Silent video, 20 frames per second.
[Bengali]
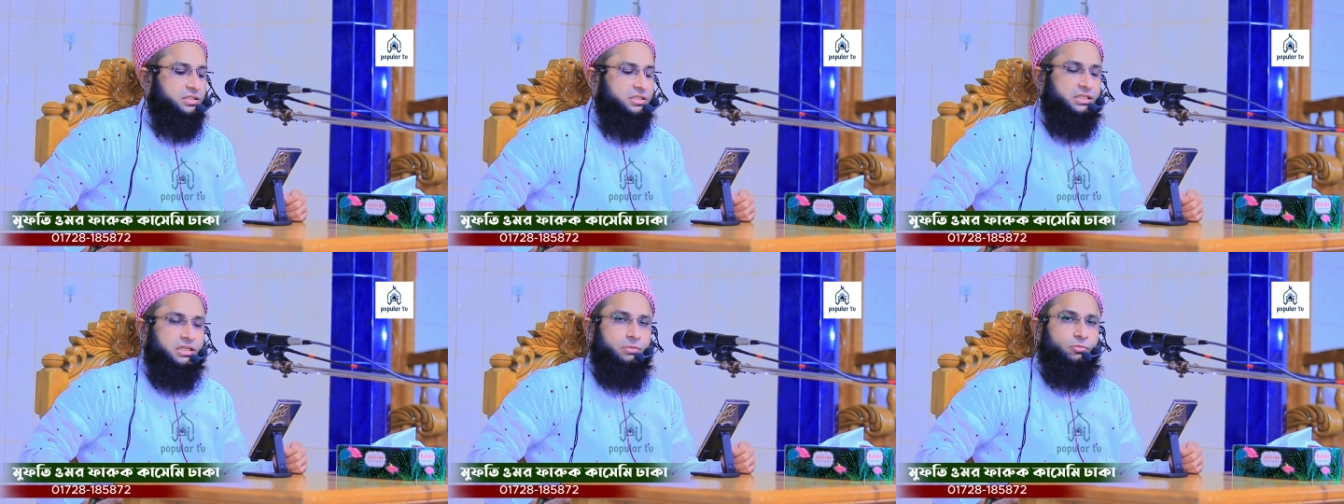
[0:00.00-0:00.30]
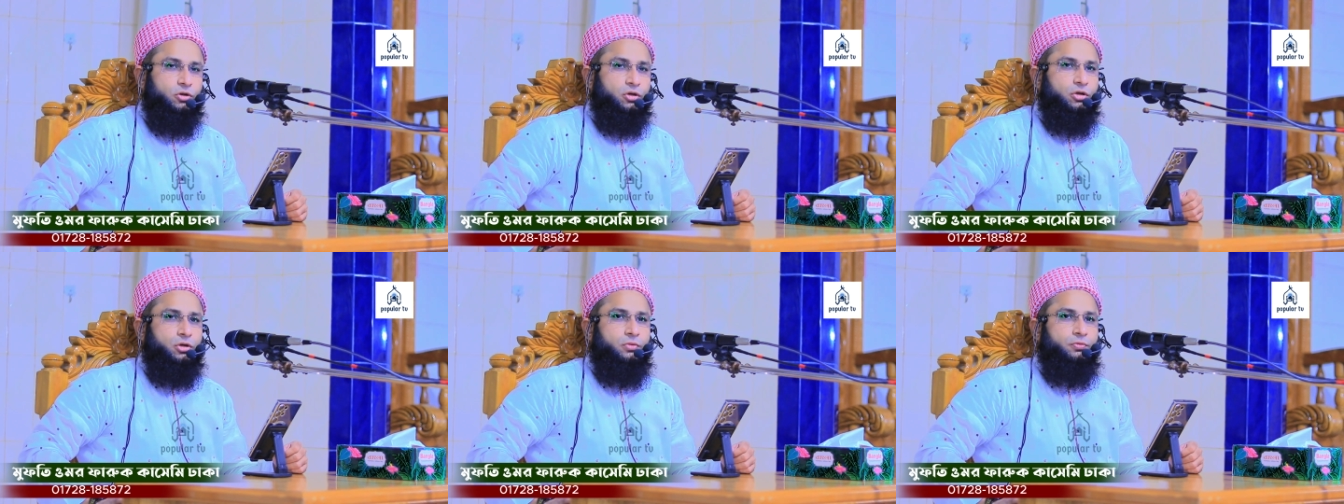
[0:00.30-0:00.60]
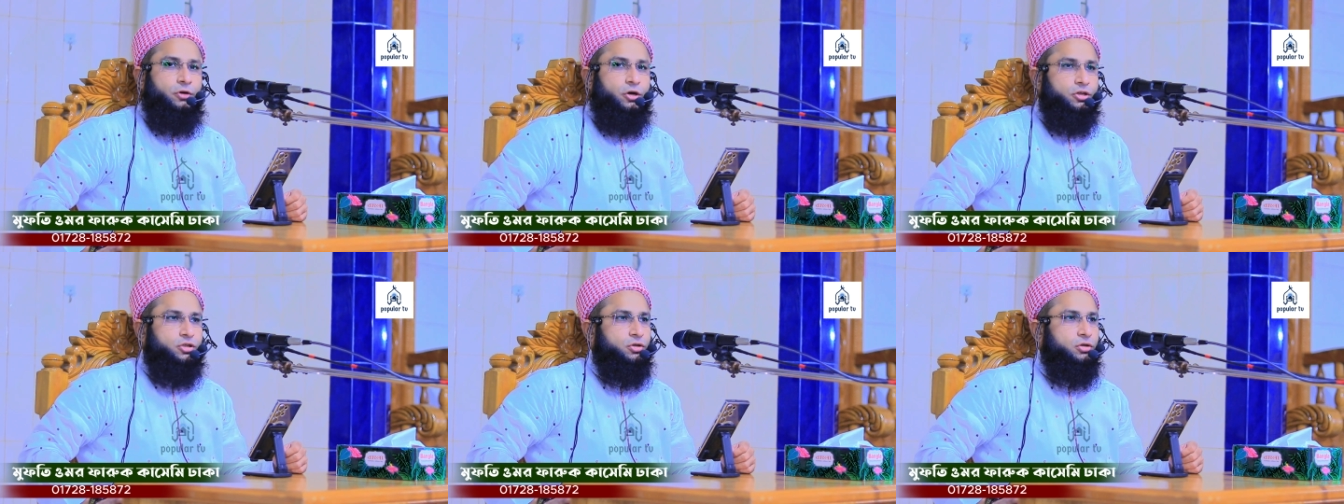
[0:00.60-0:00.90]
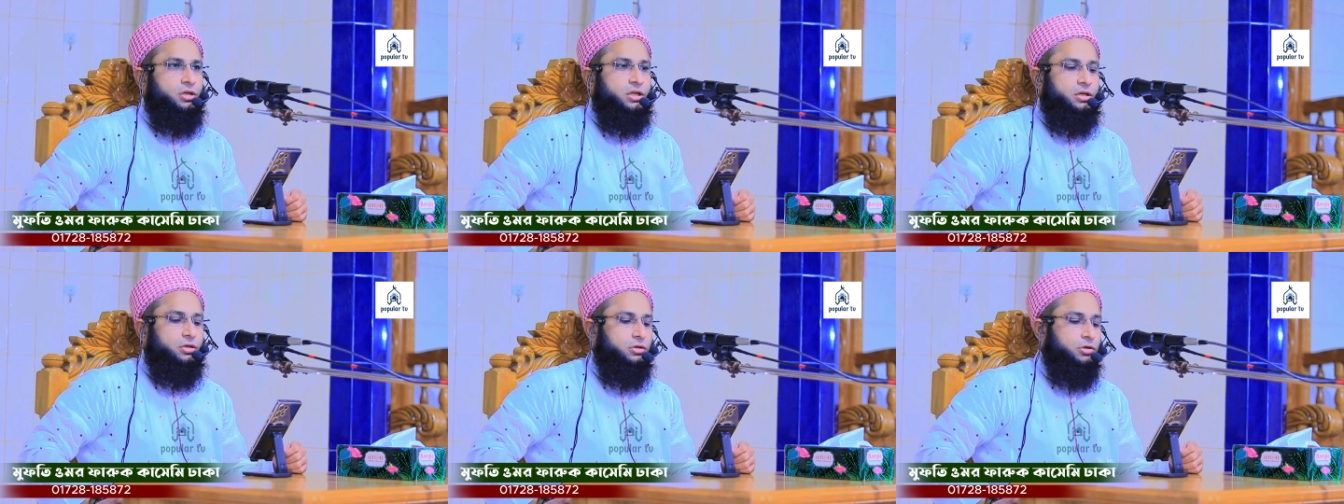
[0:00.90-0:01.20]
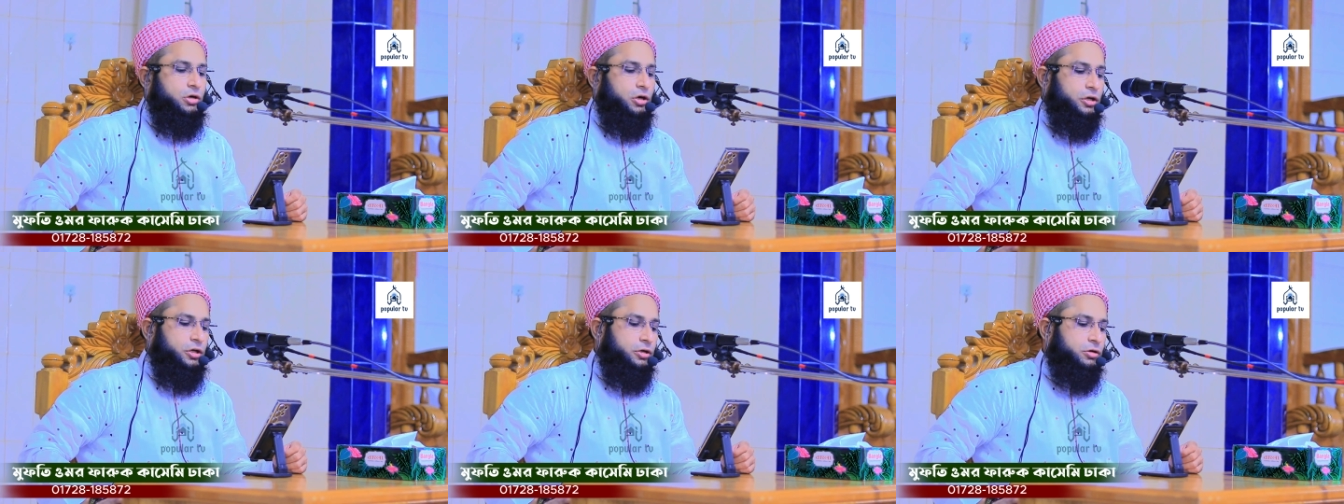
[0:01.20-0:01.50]
জীবন ফসলের
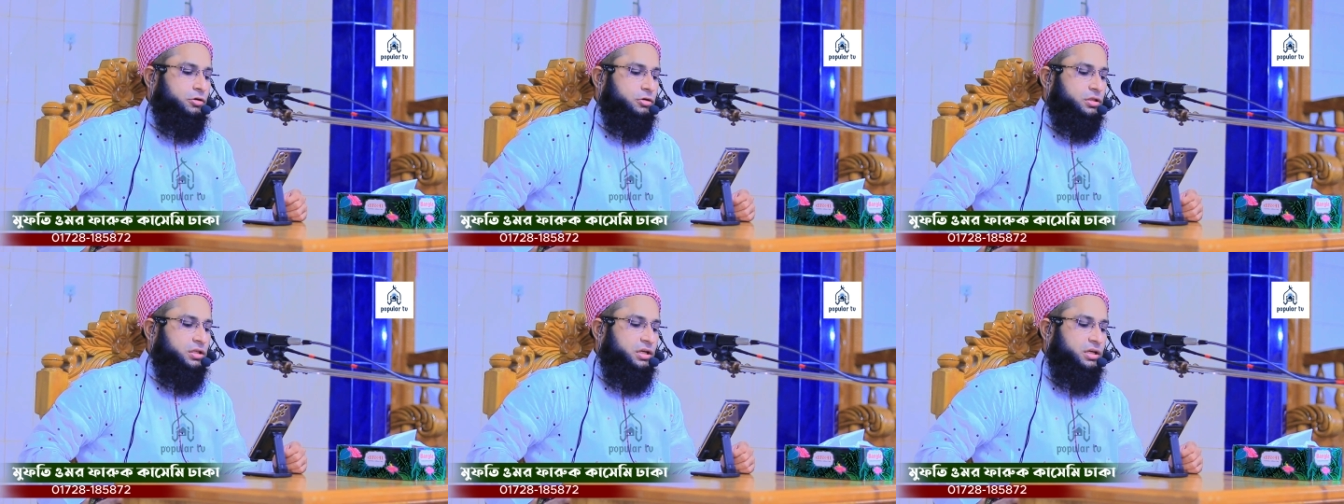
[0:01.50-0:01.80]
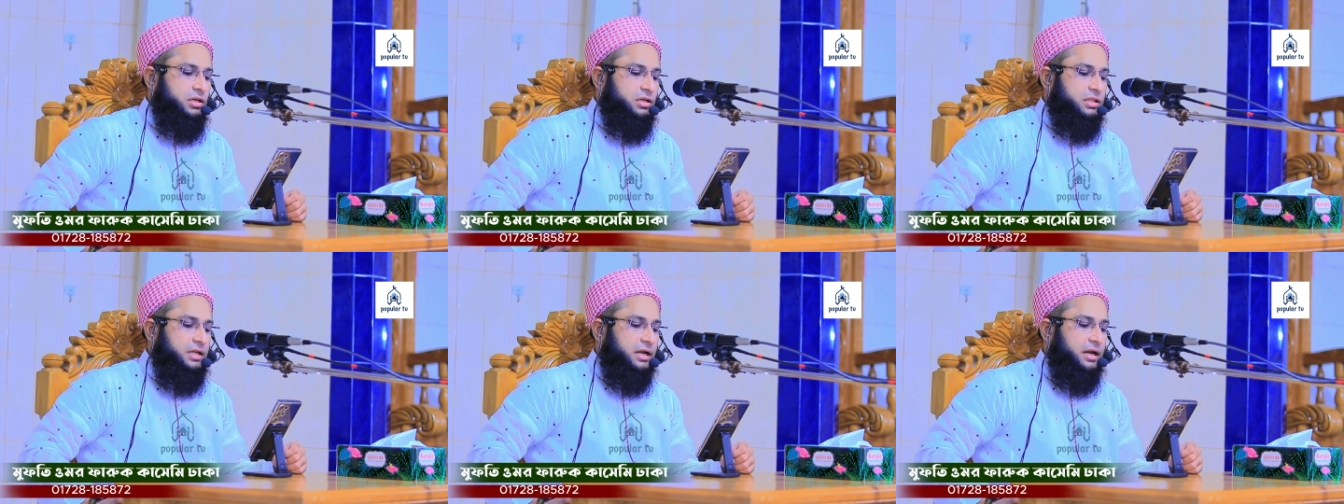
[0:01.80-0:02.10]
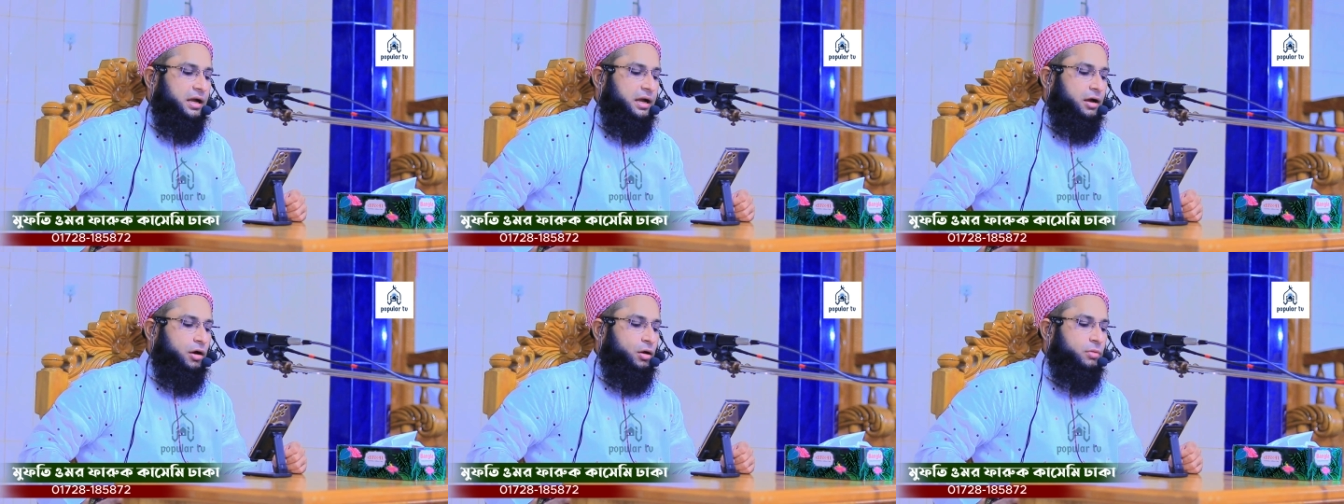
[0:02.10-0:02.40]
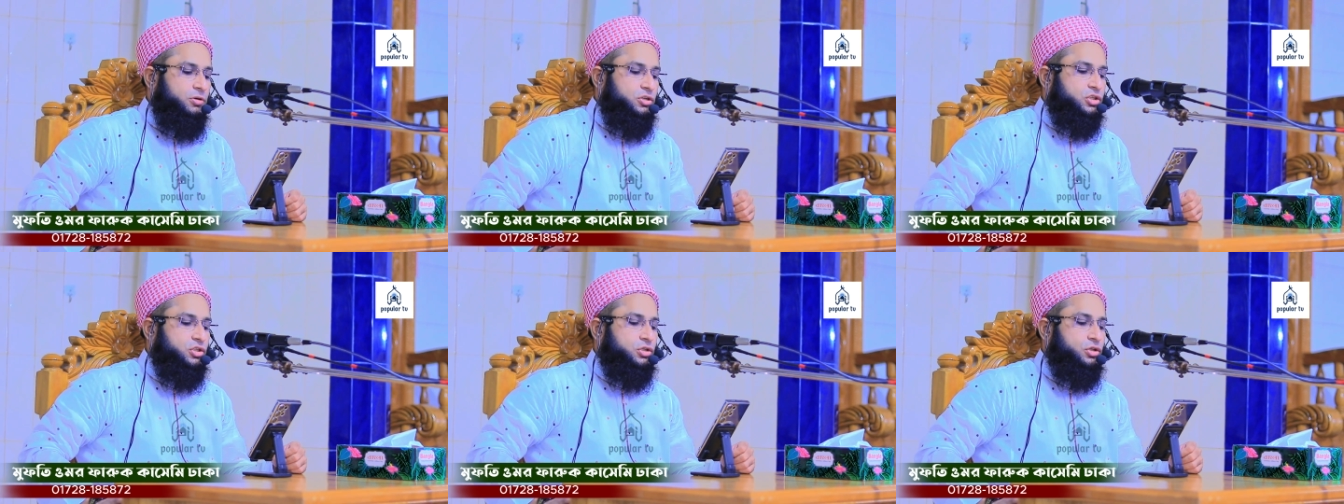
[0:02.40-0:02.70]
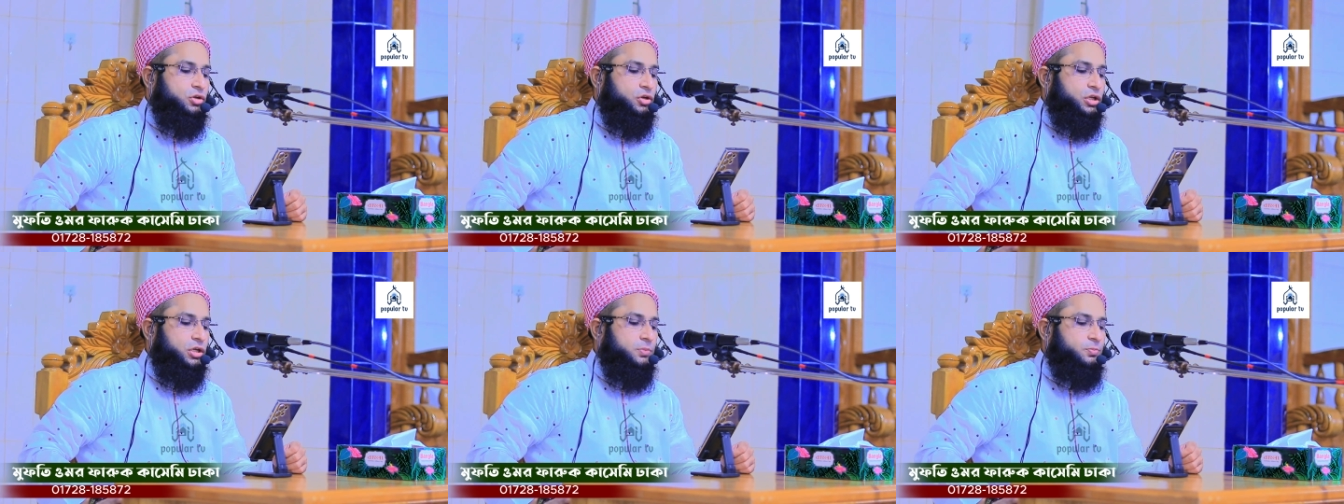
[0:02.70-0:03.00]
ক্ষয়ক্ষতি দ্বারা
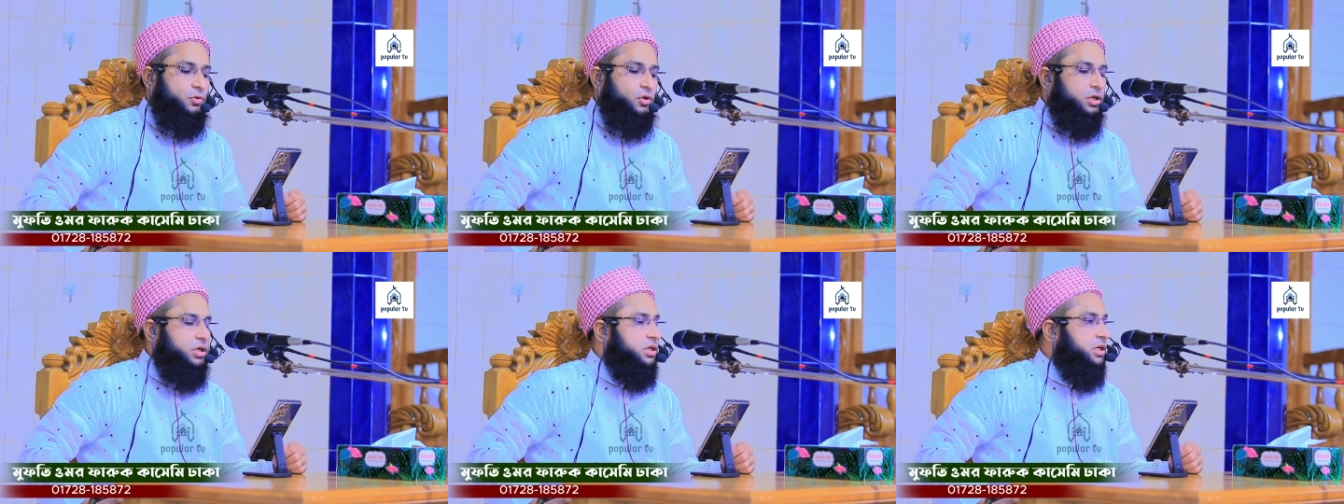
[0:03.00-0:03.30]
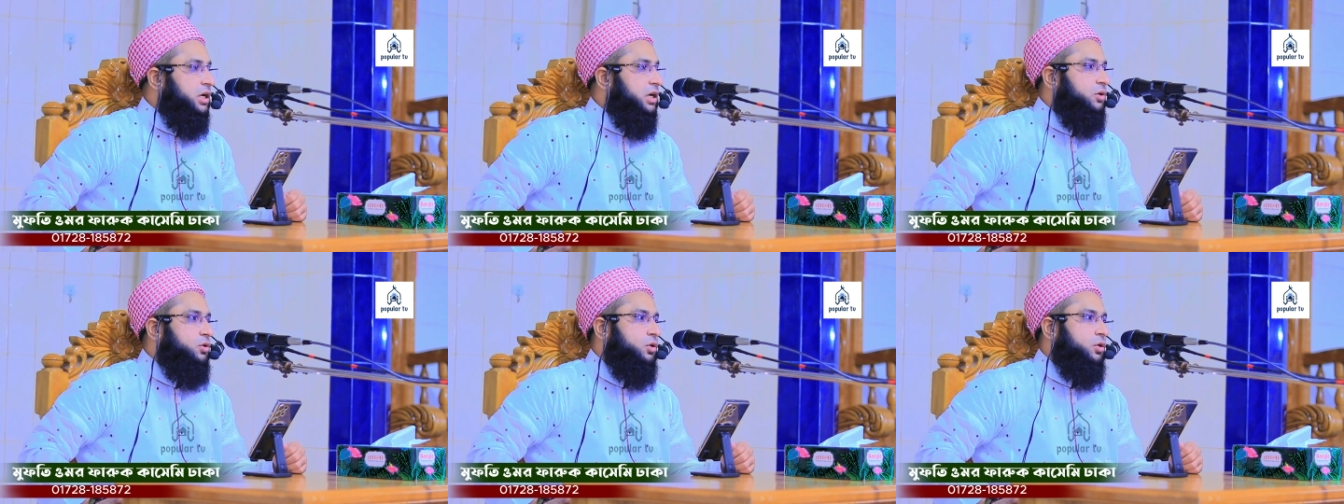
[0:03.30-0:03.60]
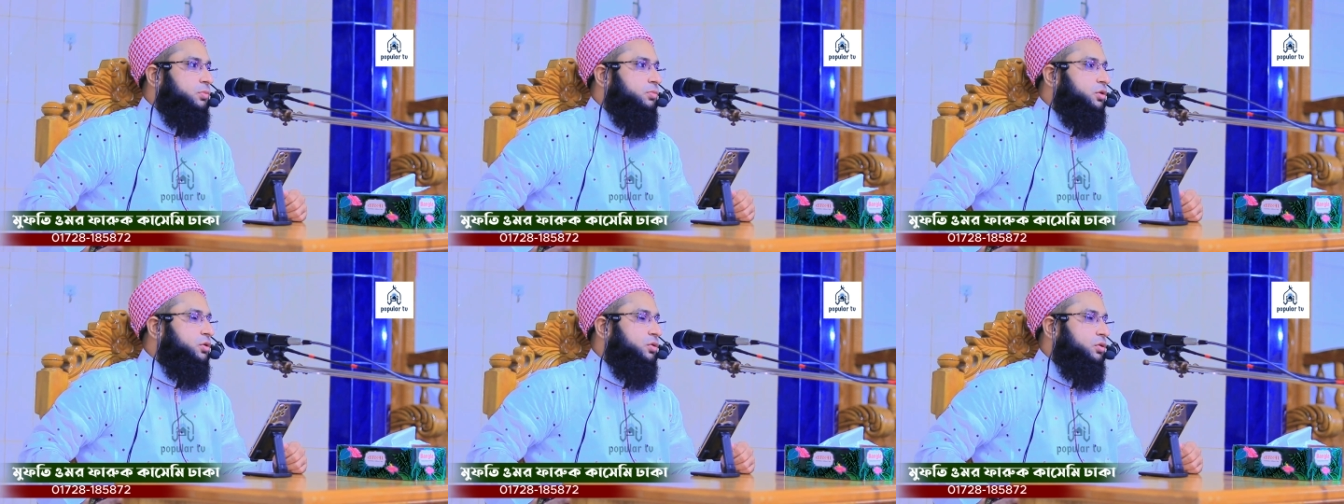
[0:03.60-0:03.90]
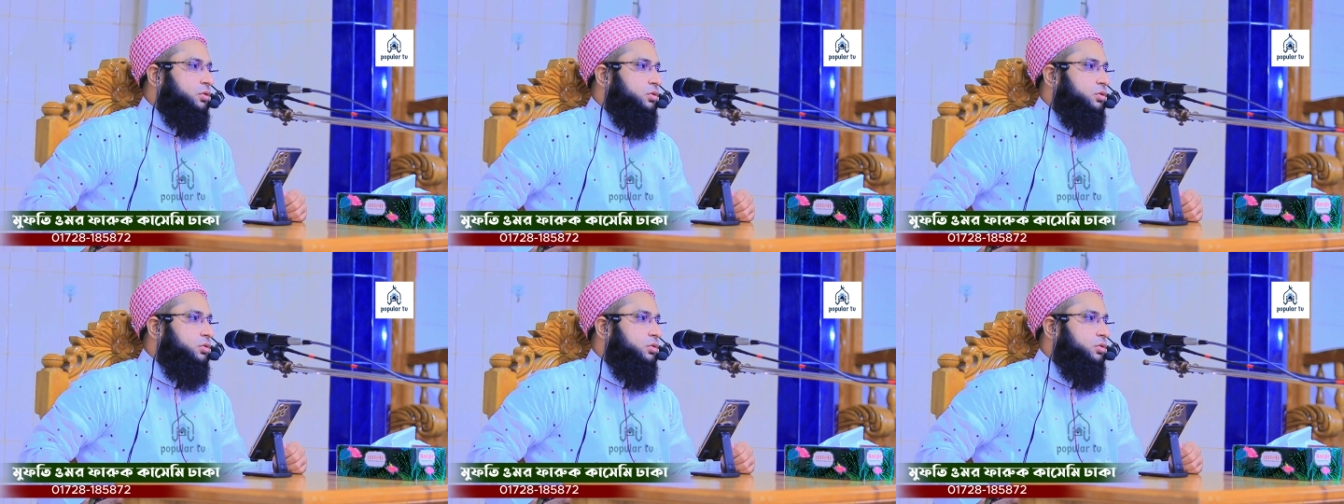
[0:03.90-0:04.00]
অবশ্যই পরীক্ষা করব